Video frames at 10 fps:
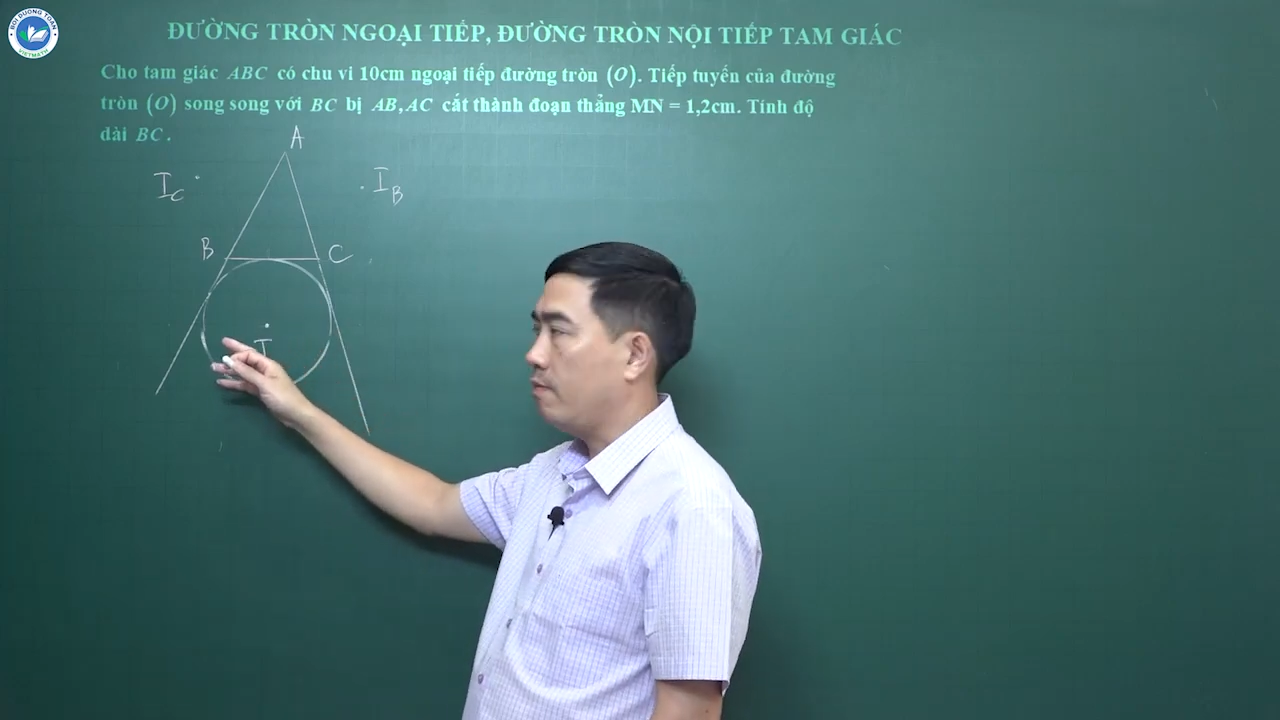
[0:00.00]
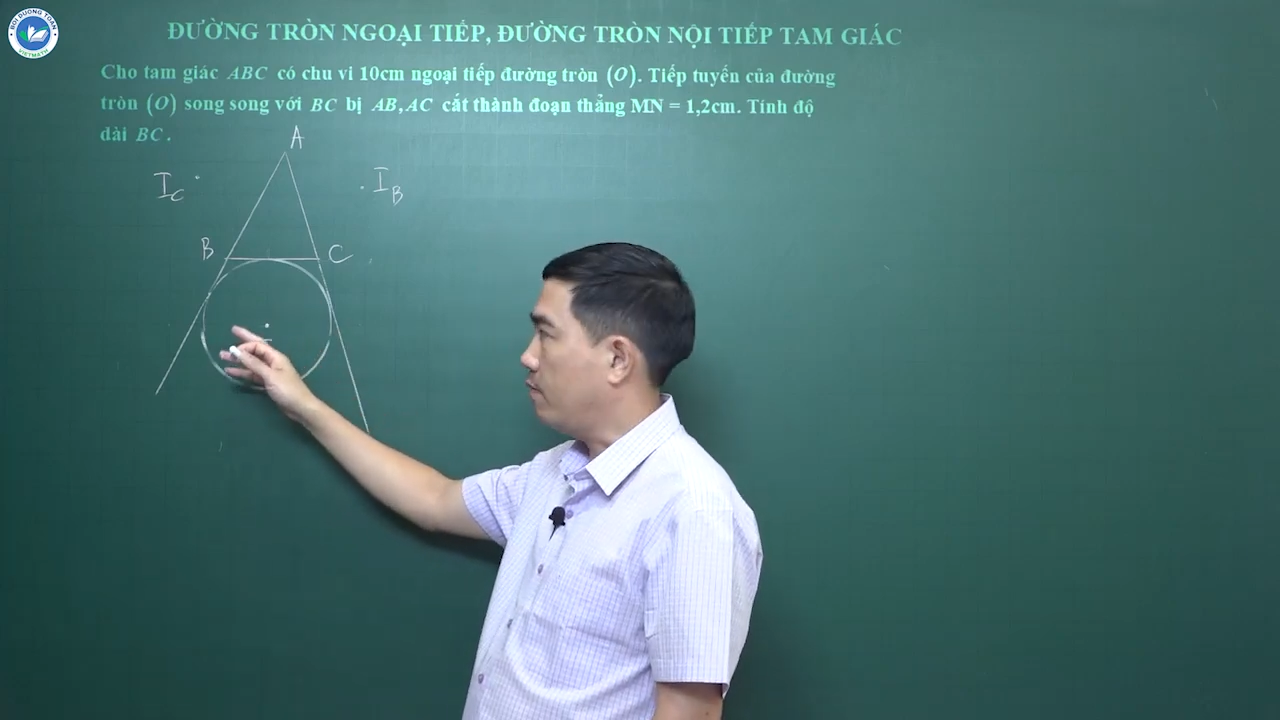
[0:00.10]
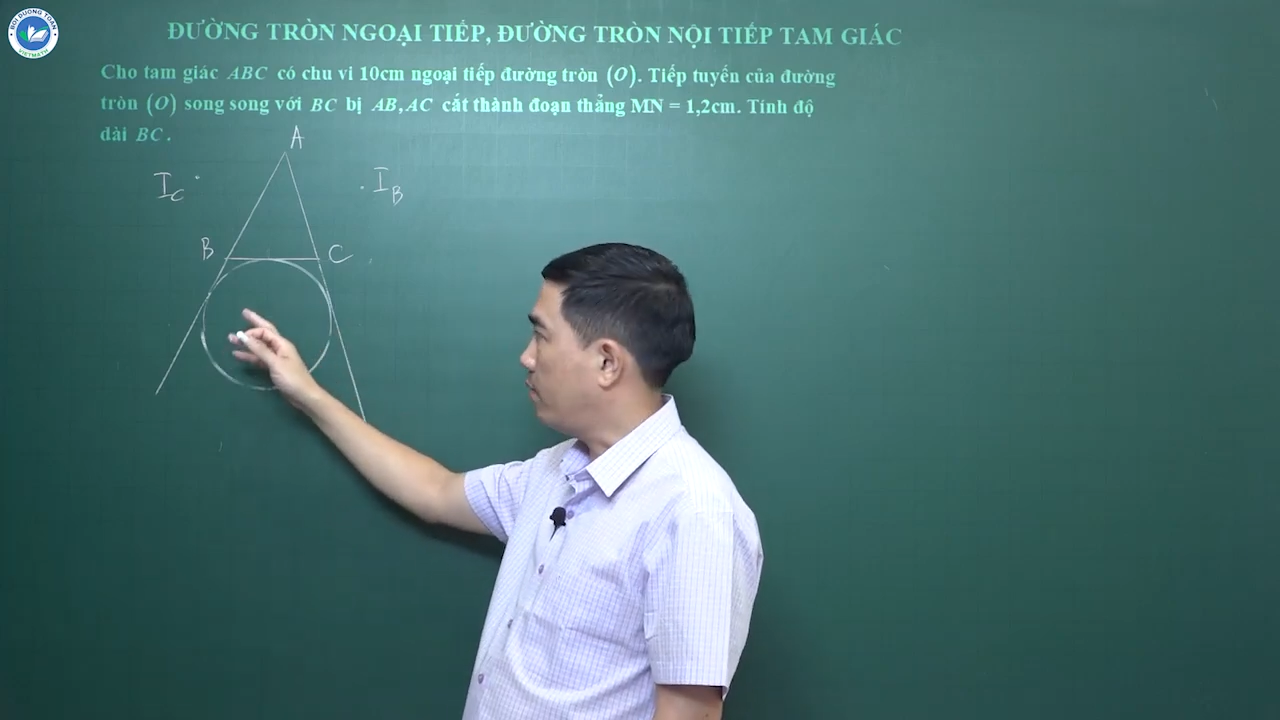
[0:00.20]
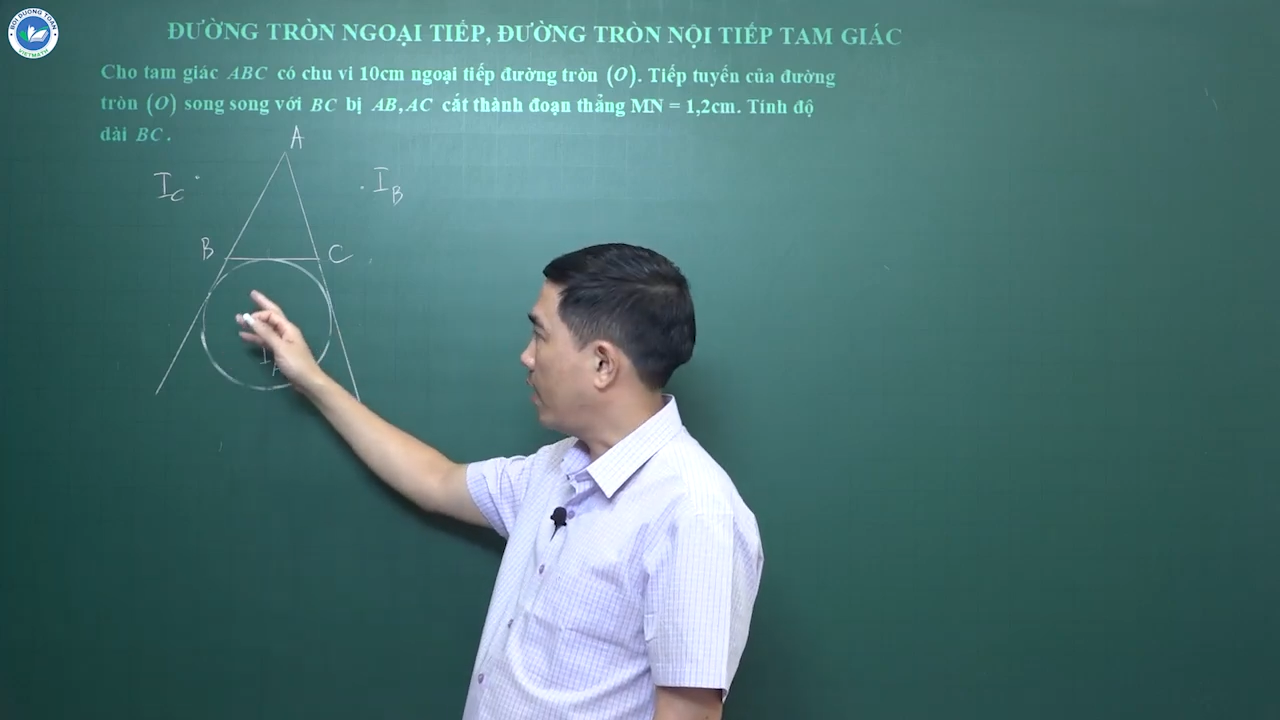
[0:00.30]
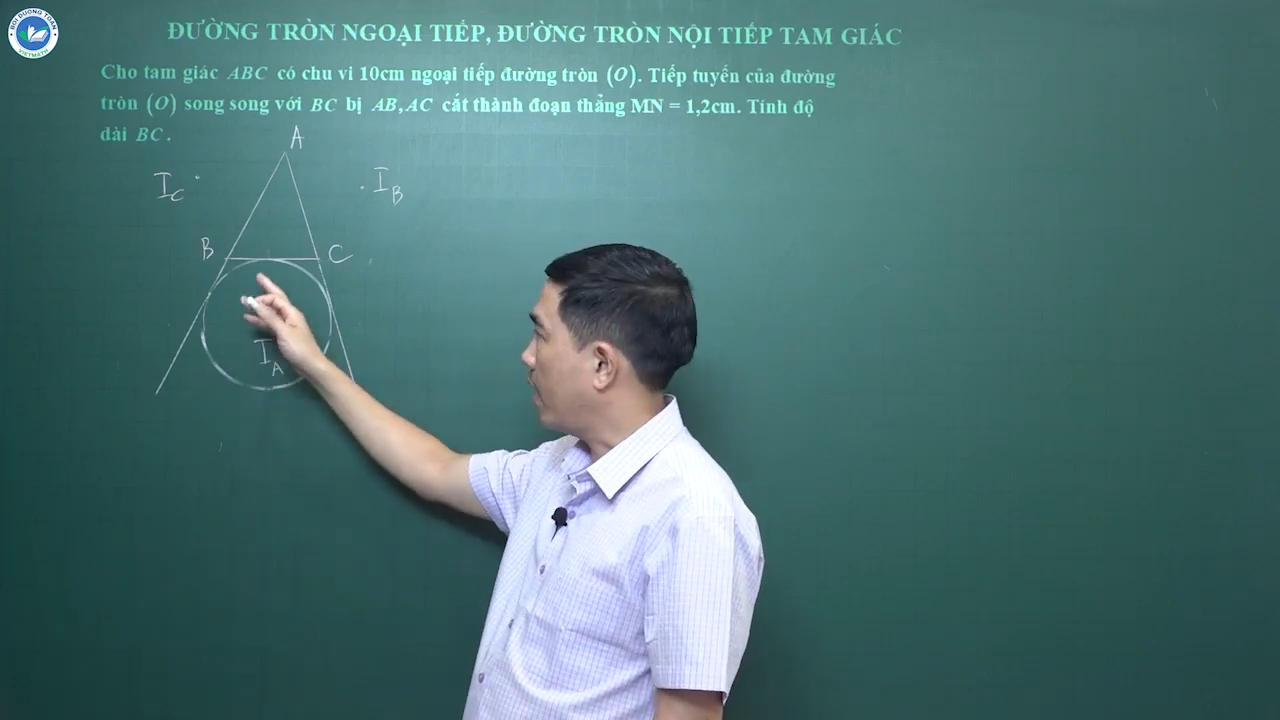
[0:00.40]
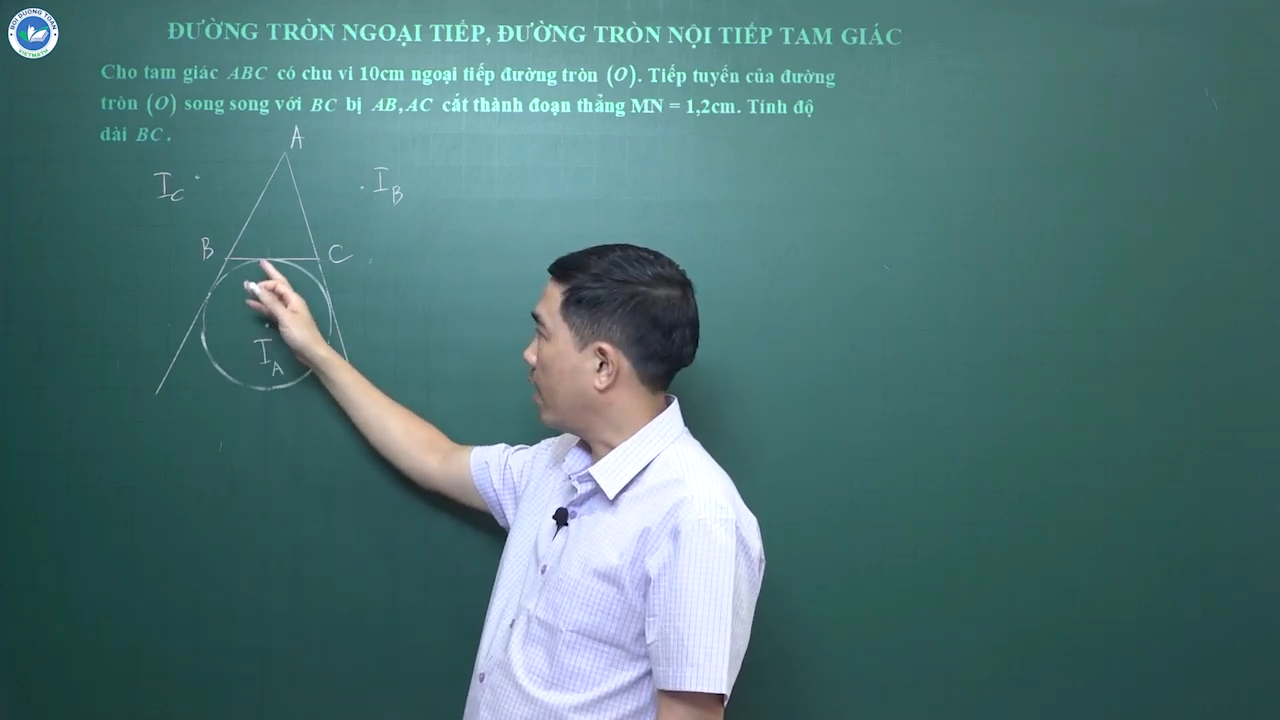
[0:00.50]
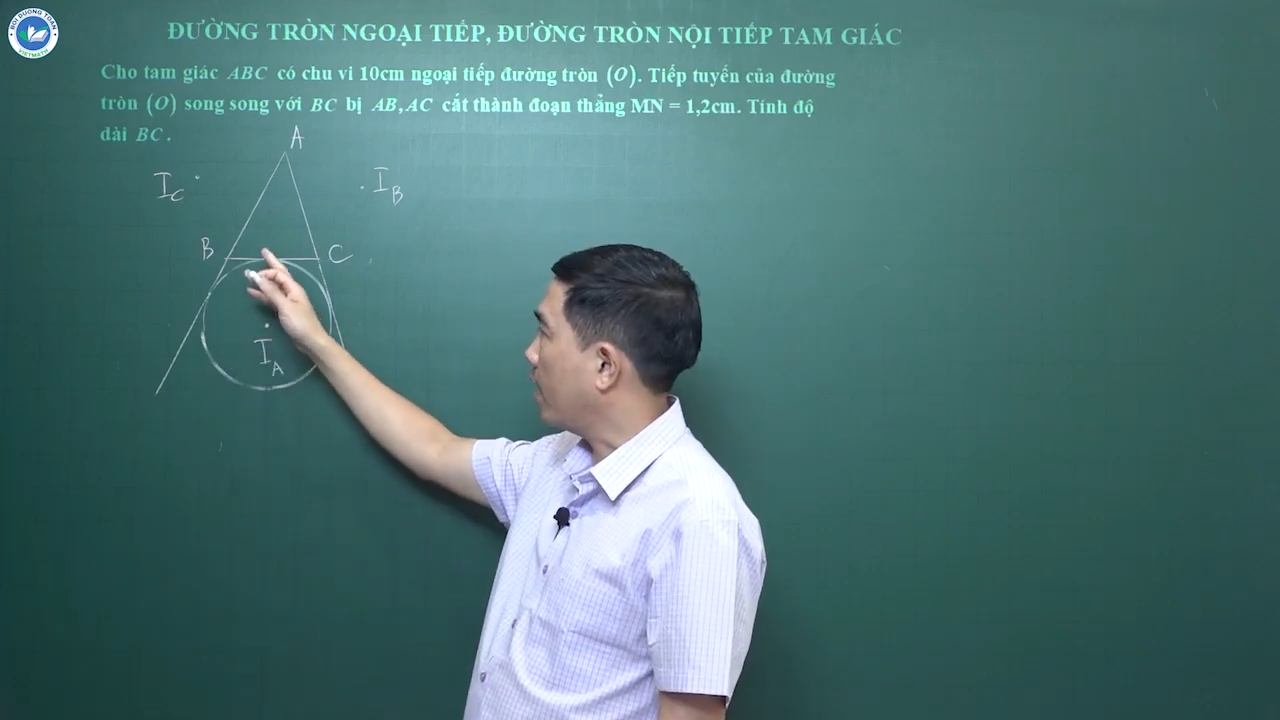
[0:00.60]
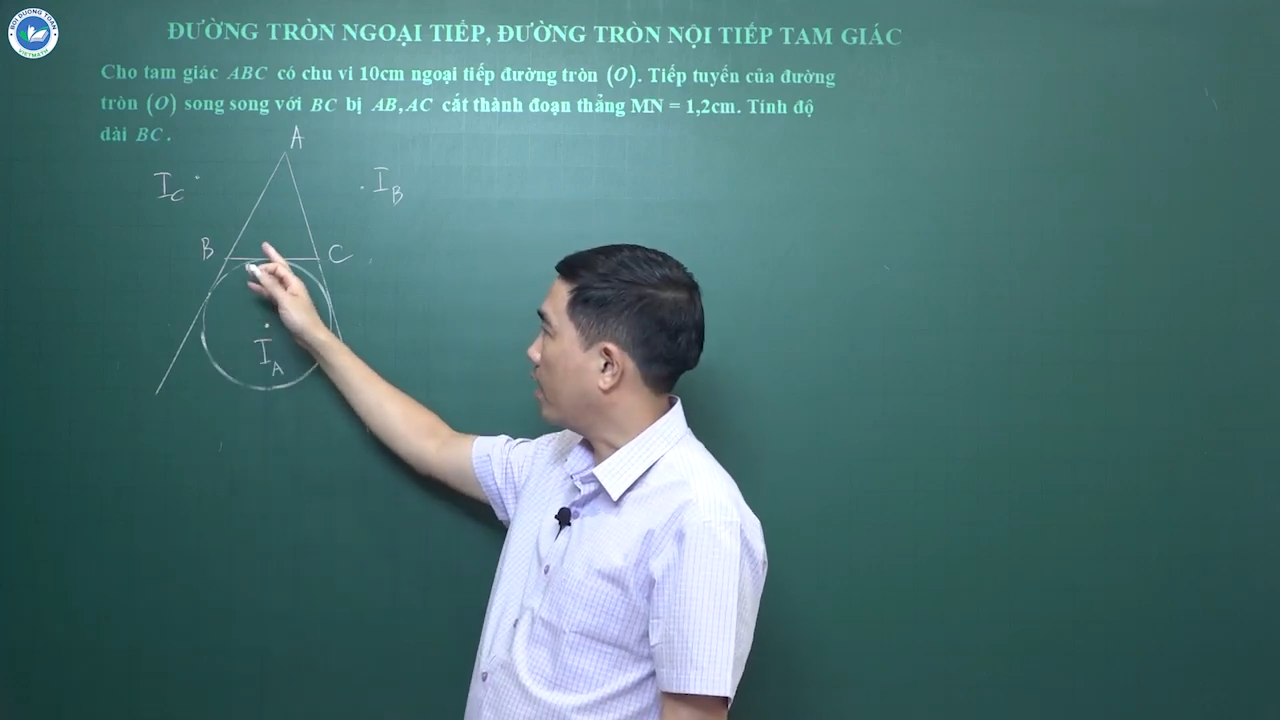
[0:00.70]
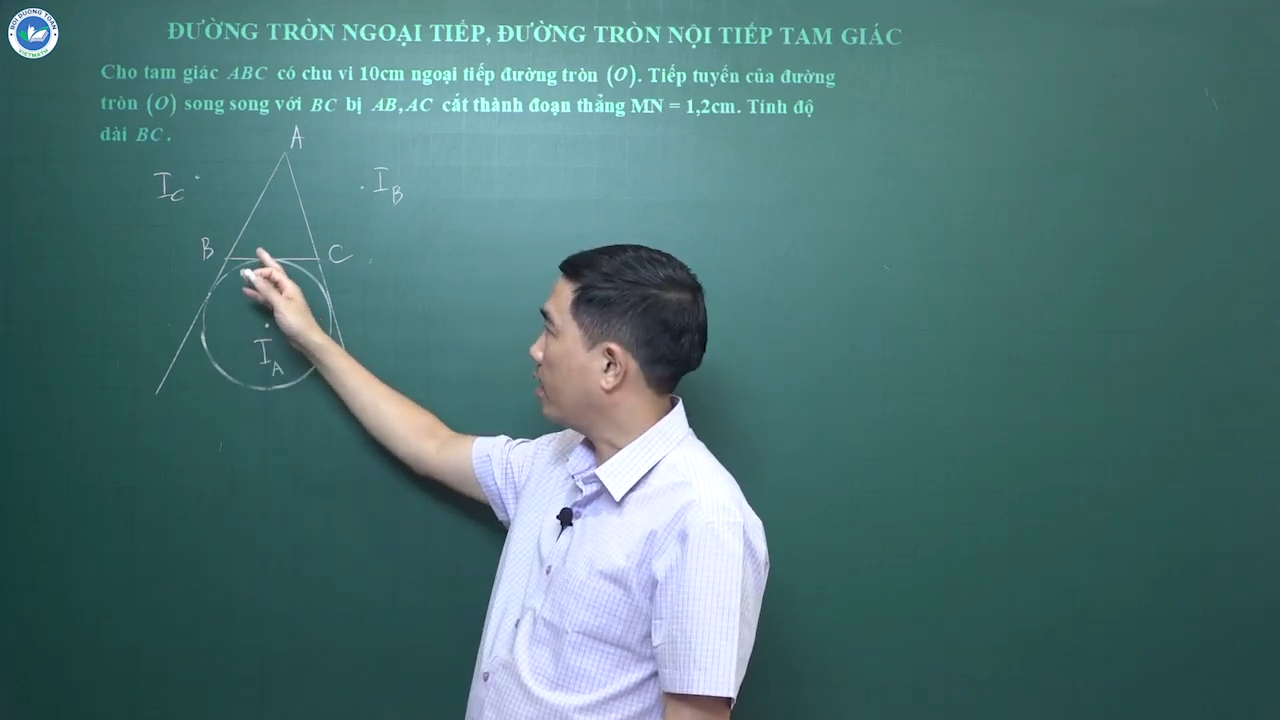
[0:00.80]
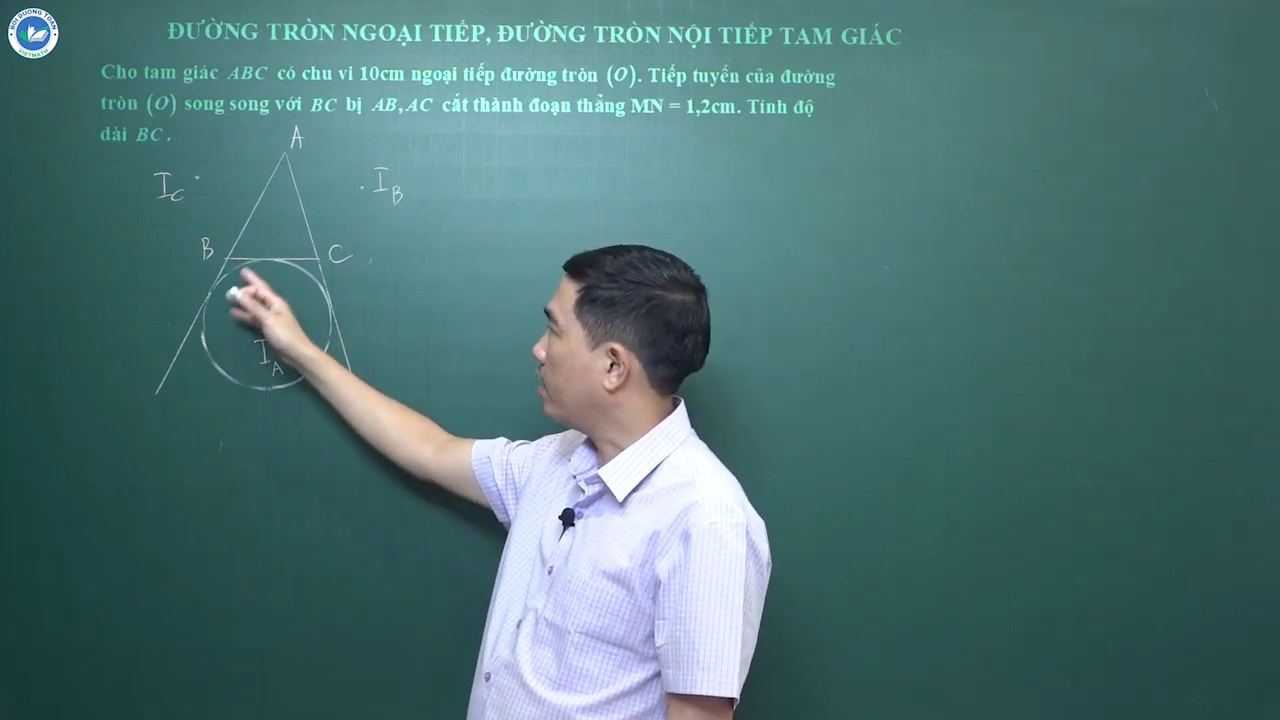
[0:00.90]

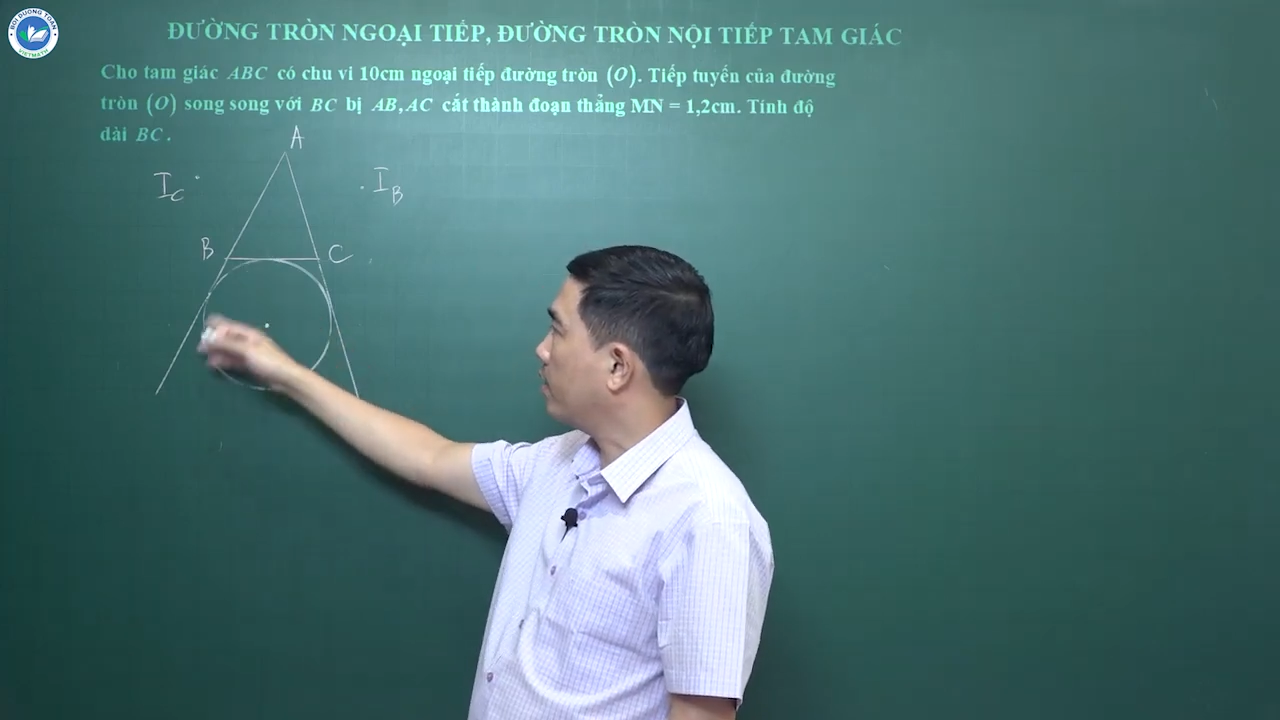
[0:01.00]
và